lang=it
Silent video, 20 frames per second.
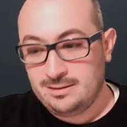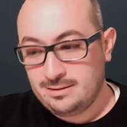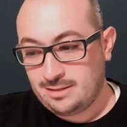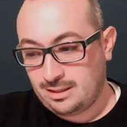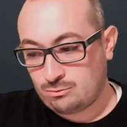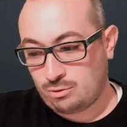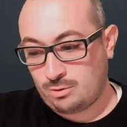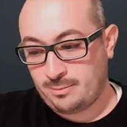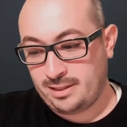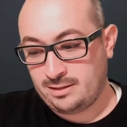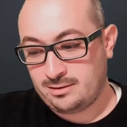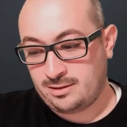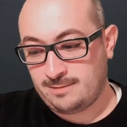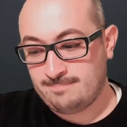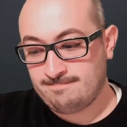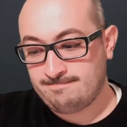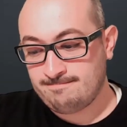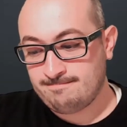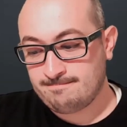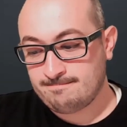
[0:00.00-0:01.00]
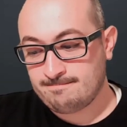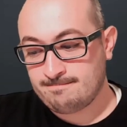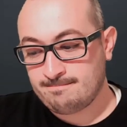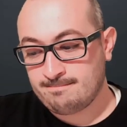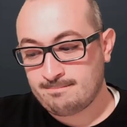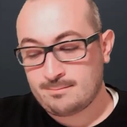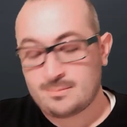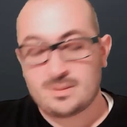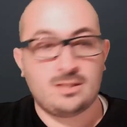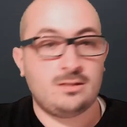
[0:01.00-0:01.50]
Naturalmente
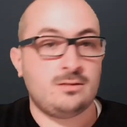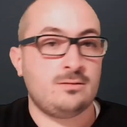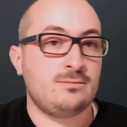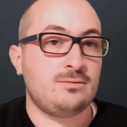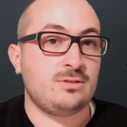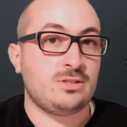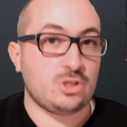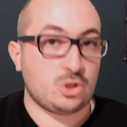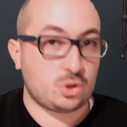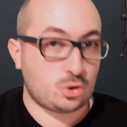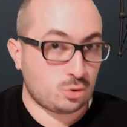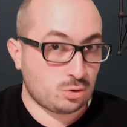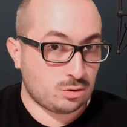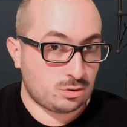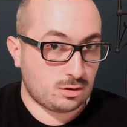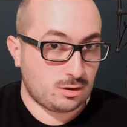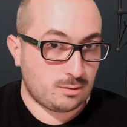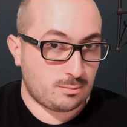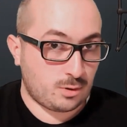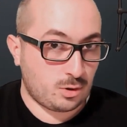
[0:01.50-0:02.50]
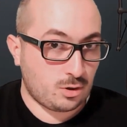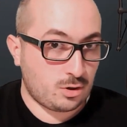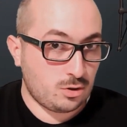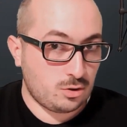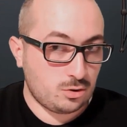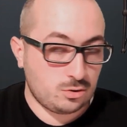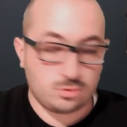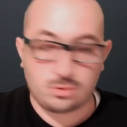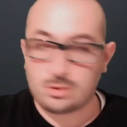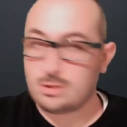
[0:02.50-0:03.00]
ci sono dei pro e
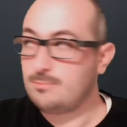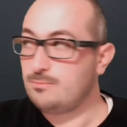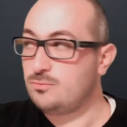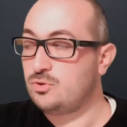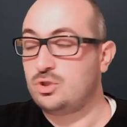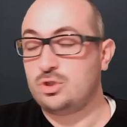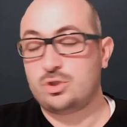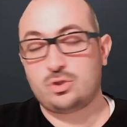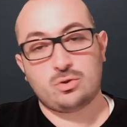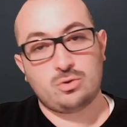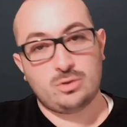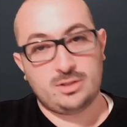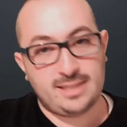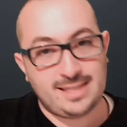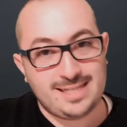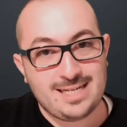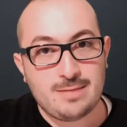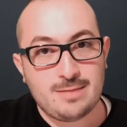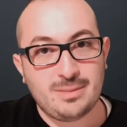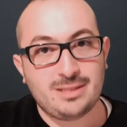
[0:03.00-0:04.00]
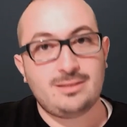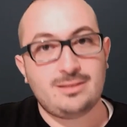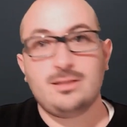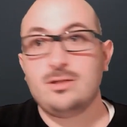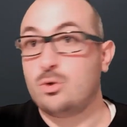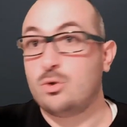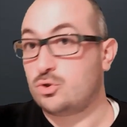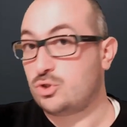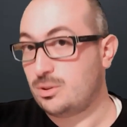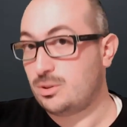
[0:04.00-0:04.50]
contro, ci sono dei limiti, l'ho
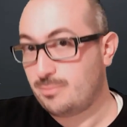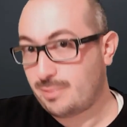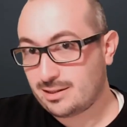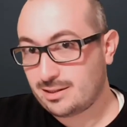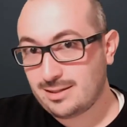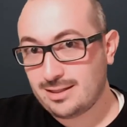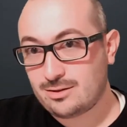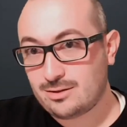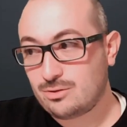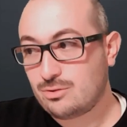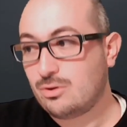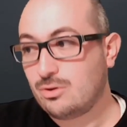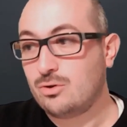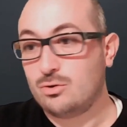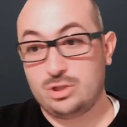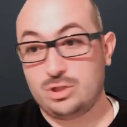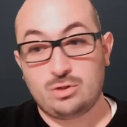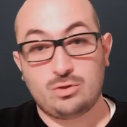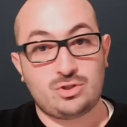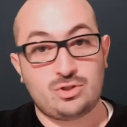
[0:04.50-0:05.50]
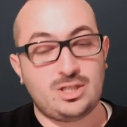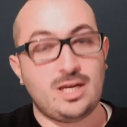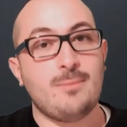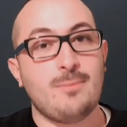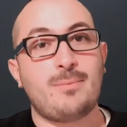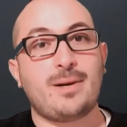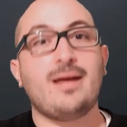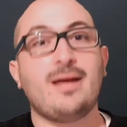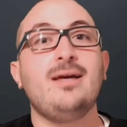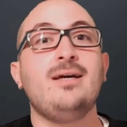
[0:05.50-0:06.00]
sempre detto, lo dico
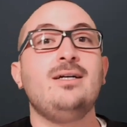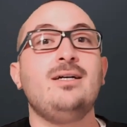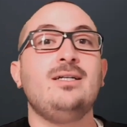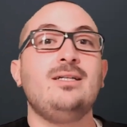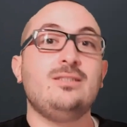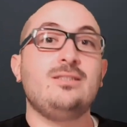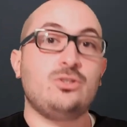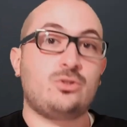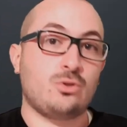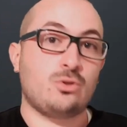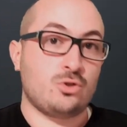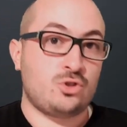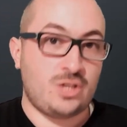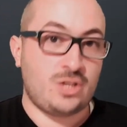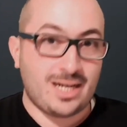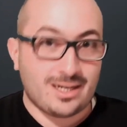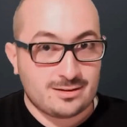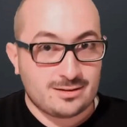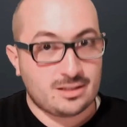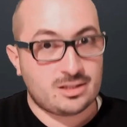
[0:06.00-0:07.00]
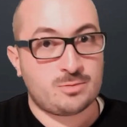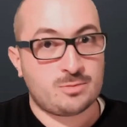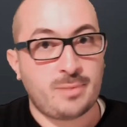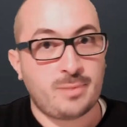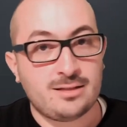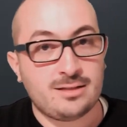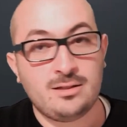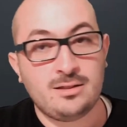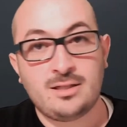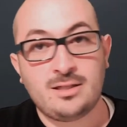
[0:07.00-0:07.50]
sempre, ci sono certi
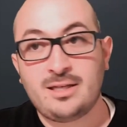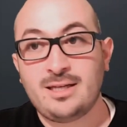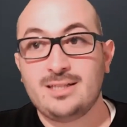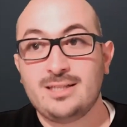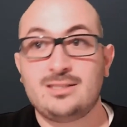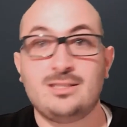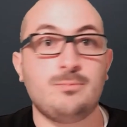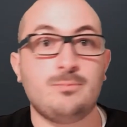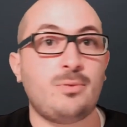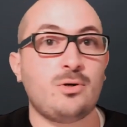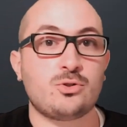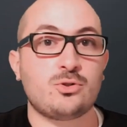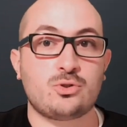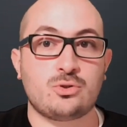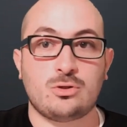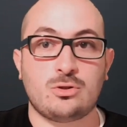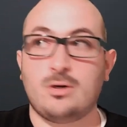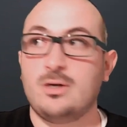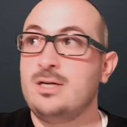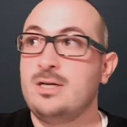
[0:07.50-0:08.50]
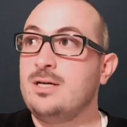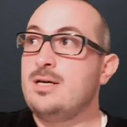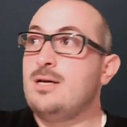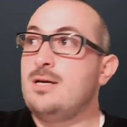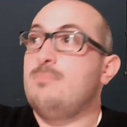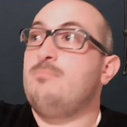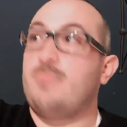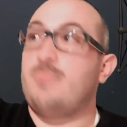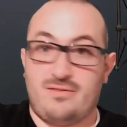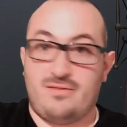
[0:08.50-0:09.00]
aspetti che si possono
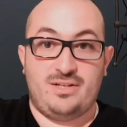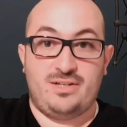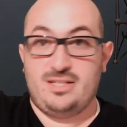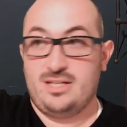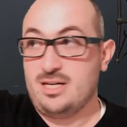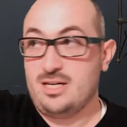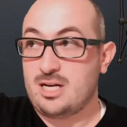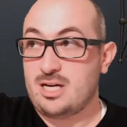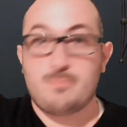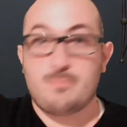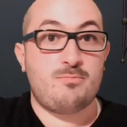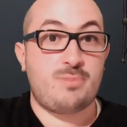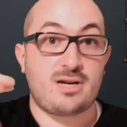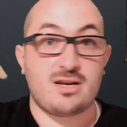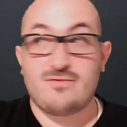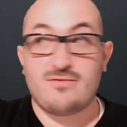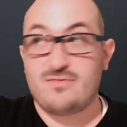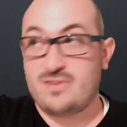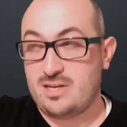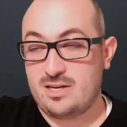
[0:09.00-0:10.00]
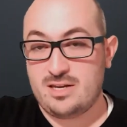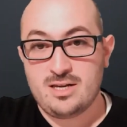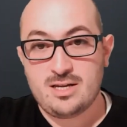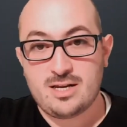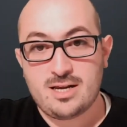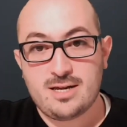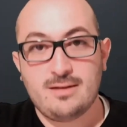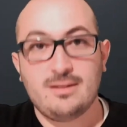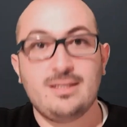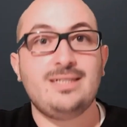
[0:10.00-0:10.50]
prevedere,
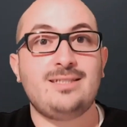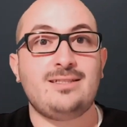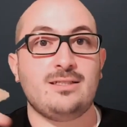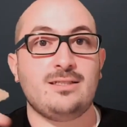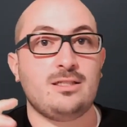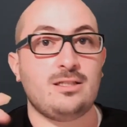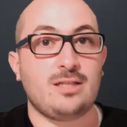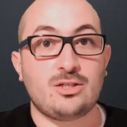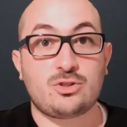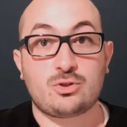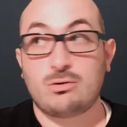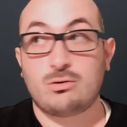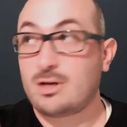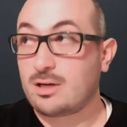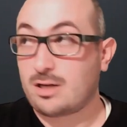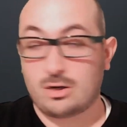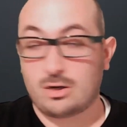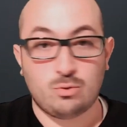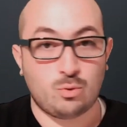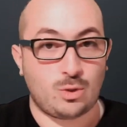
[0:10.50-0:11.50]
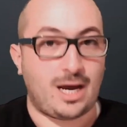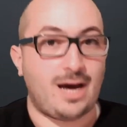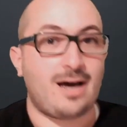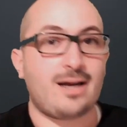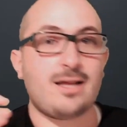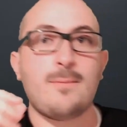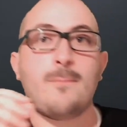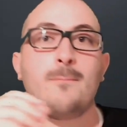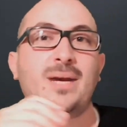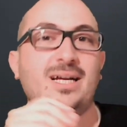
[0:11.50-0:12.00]
prevenire e si riescono anche a curare,
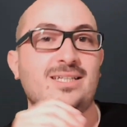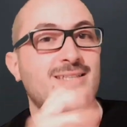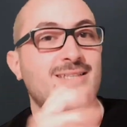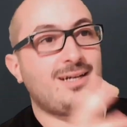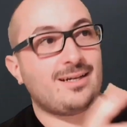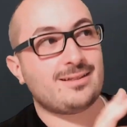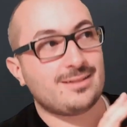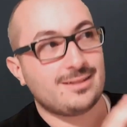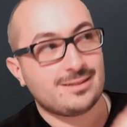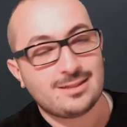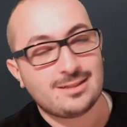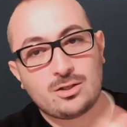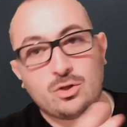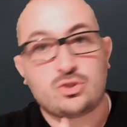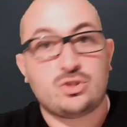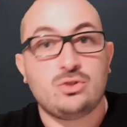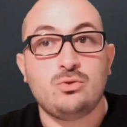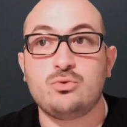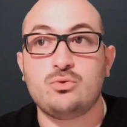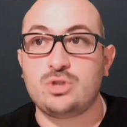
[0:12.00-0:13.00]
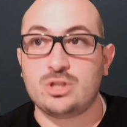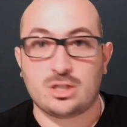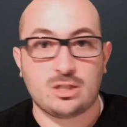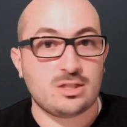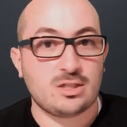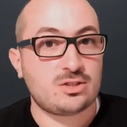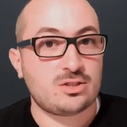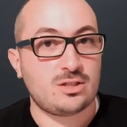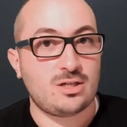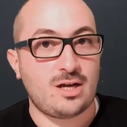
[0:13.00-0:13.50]
ma certe altre cose non si
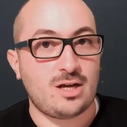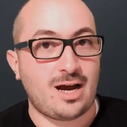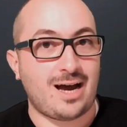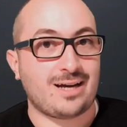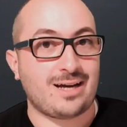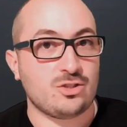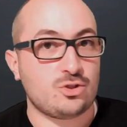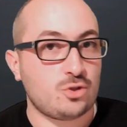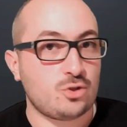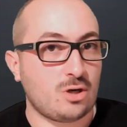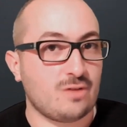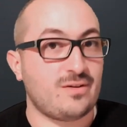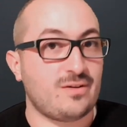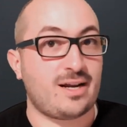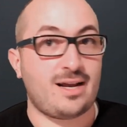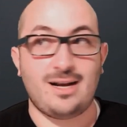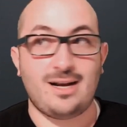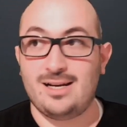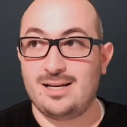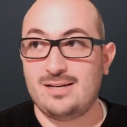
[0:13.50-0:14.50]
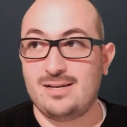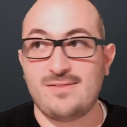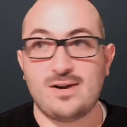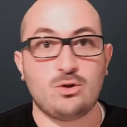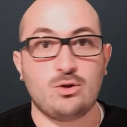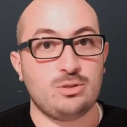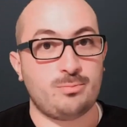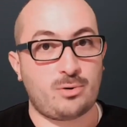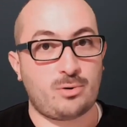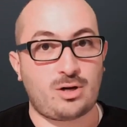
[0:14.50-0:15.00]
riesce a risolvere a livello di
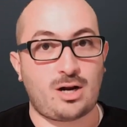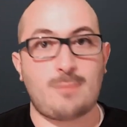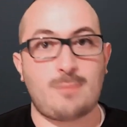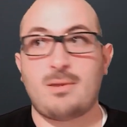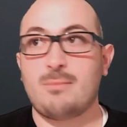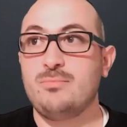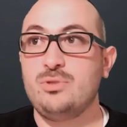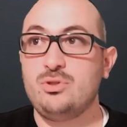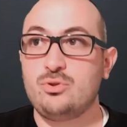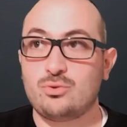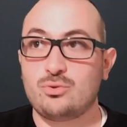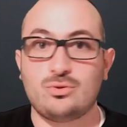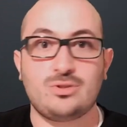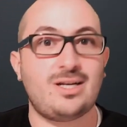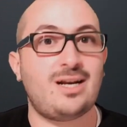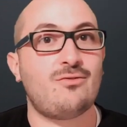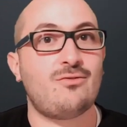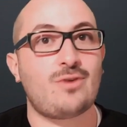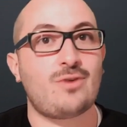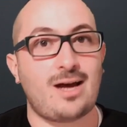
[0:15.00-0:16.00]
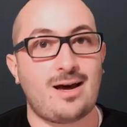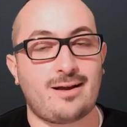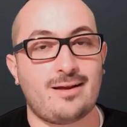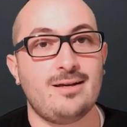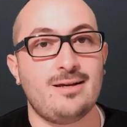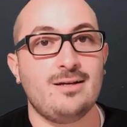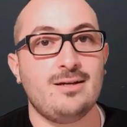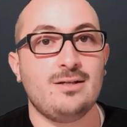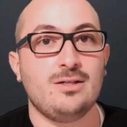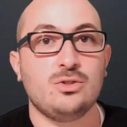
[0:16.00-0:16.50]
programma, bisogna lavorare
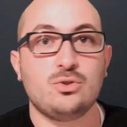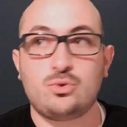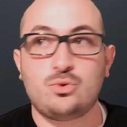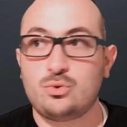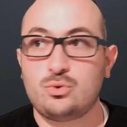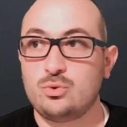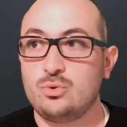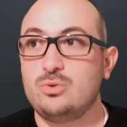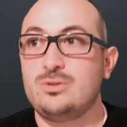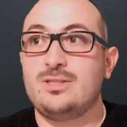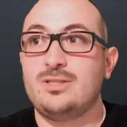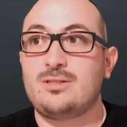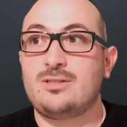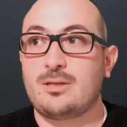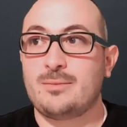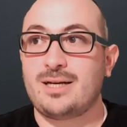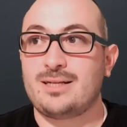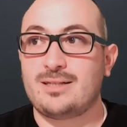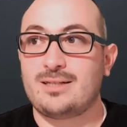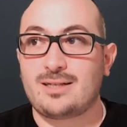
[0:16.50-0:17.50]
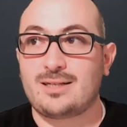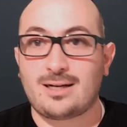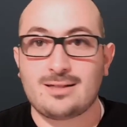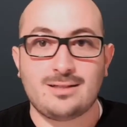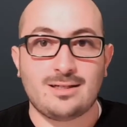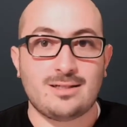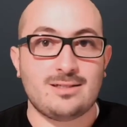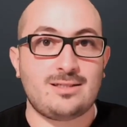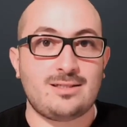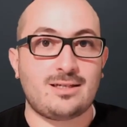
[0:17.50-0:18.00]
su determinate
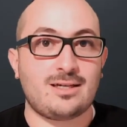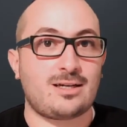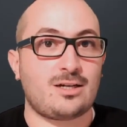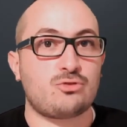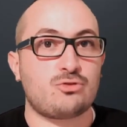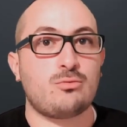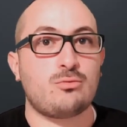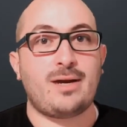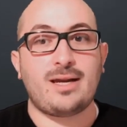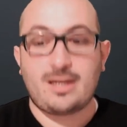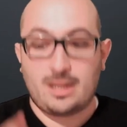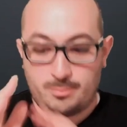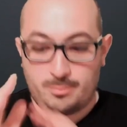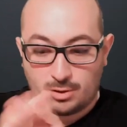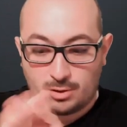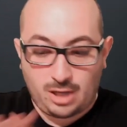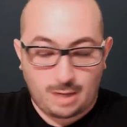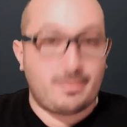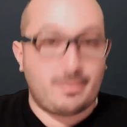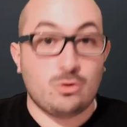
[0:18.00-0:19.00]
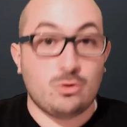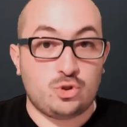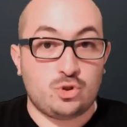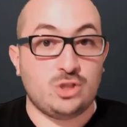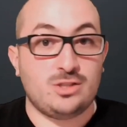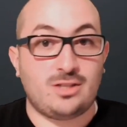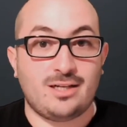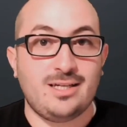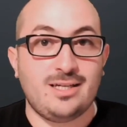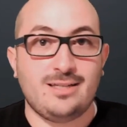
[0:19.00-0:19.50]
caratteristiche casomai che il programma non
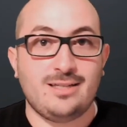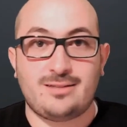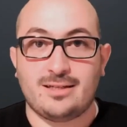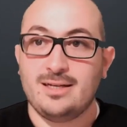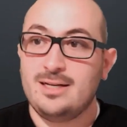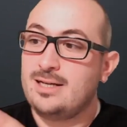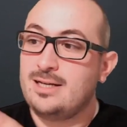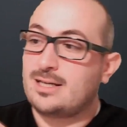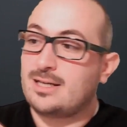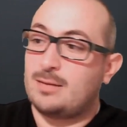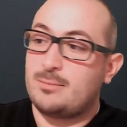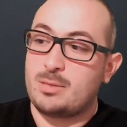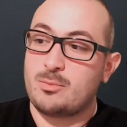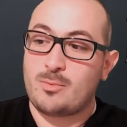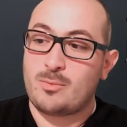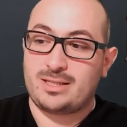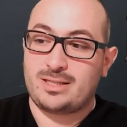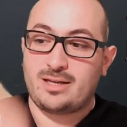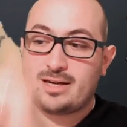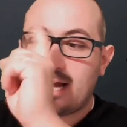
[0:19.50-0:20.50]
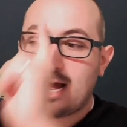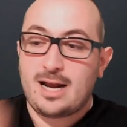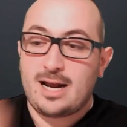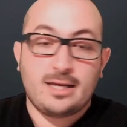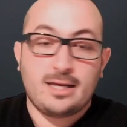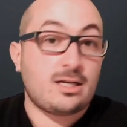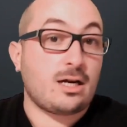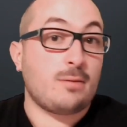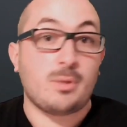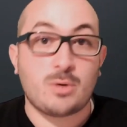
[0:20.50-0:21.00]
c'entra niente, cambiamo materiale,
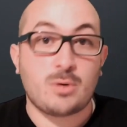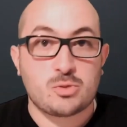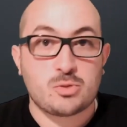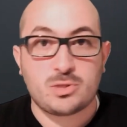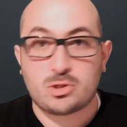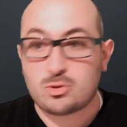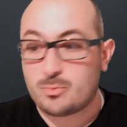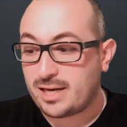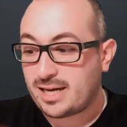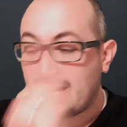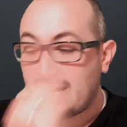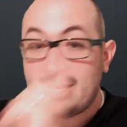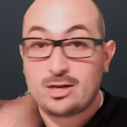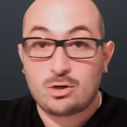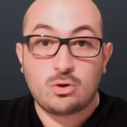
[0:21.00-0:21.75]
cambiamo l'aspetto meccanico,